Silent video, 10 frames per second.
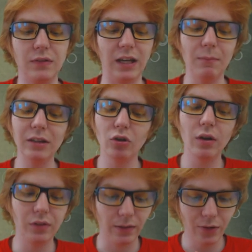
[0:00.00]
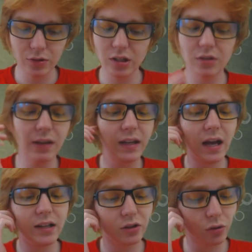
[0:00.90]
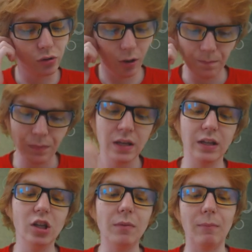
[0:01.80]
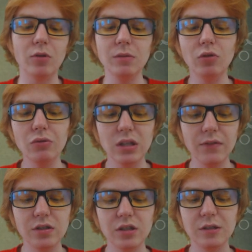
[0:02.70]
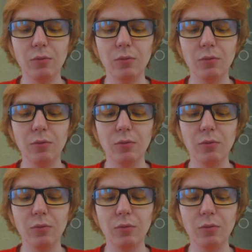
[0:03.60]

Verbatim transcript: dźwięki. Ma trochę wnerwiające te dźwięki, ale trudno. Dobra, możemy tutaj ustawić sobie